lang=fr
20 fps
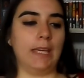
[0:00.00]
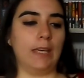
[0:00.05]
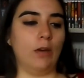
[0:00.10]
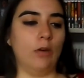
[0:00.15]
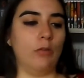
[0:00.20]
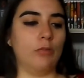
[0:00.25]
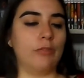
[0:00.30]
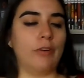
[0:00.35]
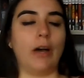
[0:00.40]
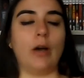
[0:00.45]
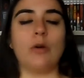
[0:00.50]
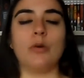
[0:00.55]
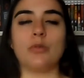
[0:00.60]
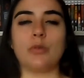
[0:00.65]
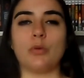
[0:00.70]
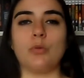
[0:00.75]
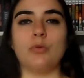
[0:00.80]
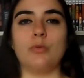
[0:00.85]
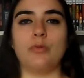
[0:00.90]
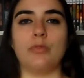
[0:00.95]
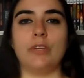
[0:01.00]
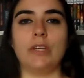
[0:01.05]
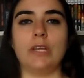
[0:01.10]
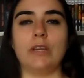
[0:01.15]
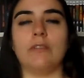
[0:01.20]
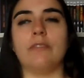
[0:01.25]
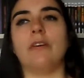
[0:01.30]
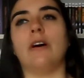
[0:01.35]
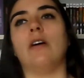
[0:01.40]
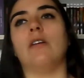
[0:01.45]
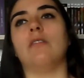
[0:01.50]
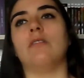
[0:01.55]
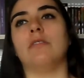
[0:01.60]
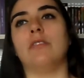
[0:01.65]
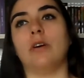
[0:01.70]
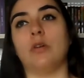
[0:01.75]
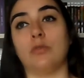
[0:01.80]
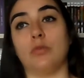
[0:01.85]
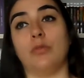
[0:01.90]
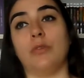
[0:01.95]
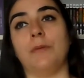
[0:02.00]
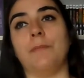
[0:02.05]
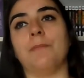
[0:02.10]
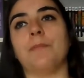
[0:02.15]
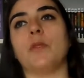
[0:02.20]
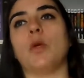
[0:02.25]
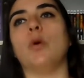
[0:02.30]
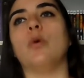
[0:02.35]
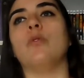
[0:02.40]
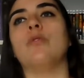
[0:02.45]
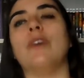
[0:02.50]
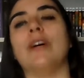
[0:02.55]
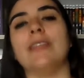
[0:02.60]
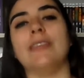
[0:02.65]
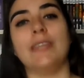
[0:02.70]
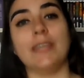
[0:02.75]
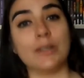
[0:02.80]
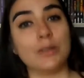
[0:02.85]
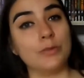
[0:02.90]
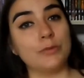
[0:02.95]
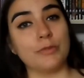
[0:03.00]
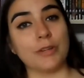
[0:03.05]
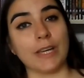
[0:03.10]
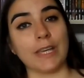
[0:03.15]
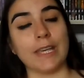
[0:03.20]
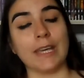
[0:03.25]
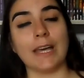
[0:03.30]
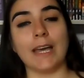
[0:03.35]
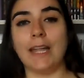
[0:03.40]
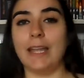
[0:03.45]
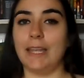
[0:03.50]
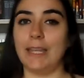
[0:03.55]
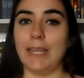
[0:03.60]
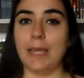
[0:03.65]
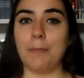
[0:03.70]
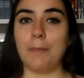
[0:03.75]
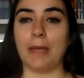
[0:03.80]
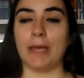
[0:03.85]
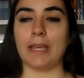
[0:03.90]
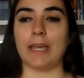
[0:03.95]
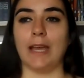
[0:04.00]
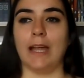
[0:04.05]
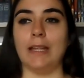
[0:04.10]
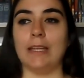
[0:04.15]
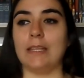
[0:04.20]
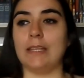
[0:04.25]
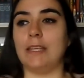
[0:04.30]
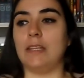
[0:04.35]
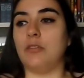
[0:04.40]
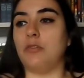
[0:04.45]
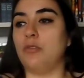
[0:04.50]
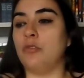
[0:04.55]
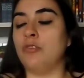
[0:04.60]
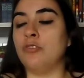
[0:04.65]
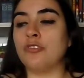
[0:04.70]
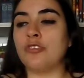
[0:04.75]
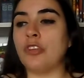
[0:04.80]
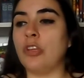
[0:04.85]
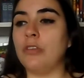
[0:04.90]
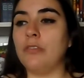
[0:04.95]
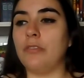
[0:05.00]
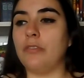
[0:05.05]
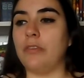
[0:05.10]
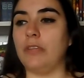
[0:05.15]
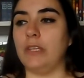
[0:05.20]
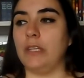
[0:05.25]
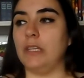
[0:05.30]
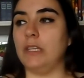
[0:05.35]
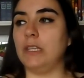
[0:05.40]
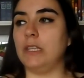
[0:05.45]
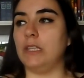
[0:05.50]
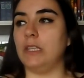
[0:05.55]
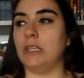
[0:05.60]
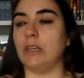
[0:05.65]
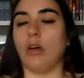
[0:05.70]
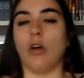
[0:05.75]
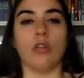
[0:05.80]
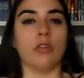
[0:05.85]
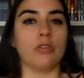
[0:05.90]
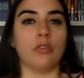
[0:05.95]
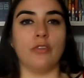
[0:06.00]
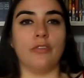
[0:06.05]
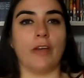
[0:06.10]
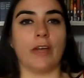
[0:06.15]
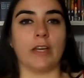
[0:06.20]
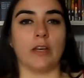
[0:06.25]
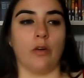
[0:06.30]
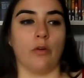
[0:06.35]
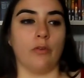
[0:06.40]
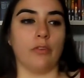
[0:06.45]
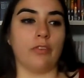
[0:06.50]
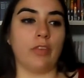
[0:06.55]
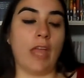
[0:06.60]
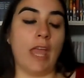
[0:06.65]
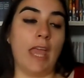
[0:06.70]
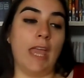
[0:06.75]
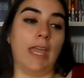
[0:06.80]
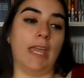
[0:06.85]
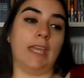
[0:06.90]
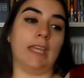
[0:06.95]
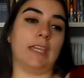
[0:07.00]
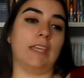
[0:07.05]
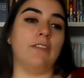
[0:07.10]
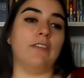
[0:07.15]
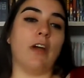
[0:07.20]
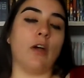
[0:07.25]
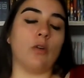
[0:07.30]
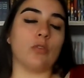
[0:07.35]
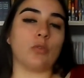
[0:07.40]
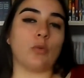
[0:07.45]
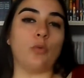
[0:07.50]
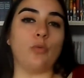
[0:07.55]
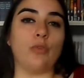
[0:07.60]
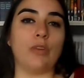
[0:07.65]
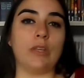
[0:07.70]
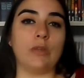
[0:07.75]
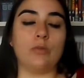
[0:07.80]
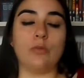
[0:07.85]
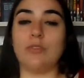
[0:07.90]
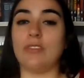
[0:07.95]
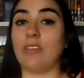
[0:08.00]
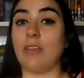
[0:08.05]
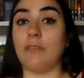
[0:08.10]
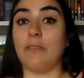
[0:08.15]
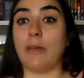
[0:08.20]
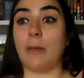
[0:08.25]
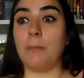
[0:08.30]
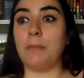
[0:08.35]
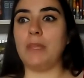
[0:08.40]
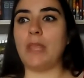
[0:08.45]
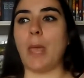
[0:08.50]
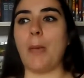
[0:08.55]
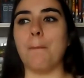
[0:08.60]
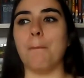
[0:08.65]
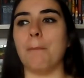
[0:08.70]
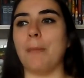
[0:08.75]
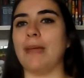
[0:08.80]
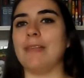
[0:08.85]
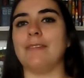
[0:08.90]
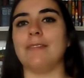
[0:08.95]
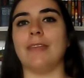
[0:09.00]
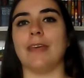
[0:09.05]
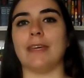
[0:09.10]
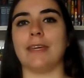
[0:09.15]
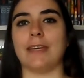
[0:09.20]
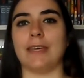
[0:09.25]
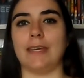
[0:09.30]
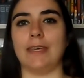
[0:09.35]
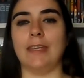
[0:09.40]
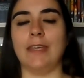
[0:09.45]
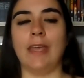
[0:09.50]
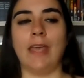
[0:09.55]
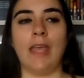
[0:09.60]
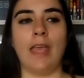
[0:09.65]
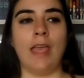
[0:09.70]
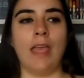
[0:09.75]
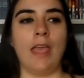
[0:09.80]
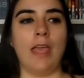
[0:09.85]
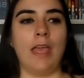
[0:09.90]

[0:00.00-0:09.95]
Et on va retrouver, enfin, on va retrouver, on va découvrir Léa Bacal, qui est une jeune fille qui rentre de vacances et qui va retrouver toute sa famille massacrée.